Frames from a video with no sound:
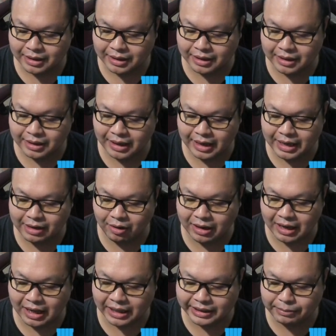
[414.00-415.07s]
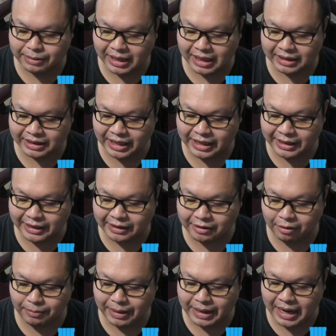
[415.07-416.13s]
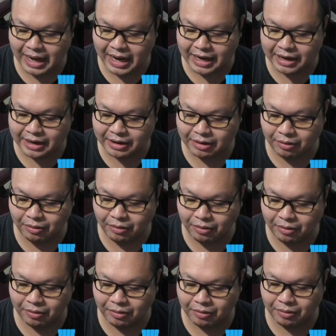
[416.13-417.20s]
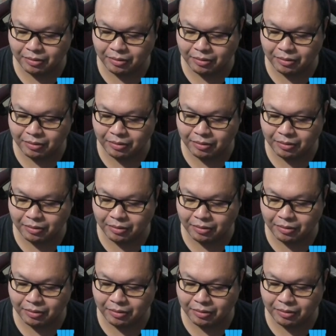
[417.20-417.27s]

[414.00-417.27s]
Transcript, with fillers: เออให้ก่อน50การันตีก็ไม่ได้ โอ้โห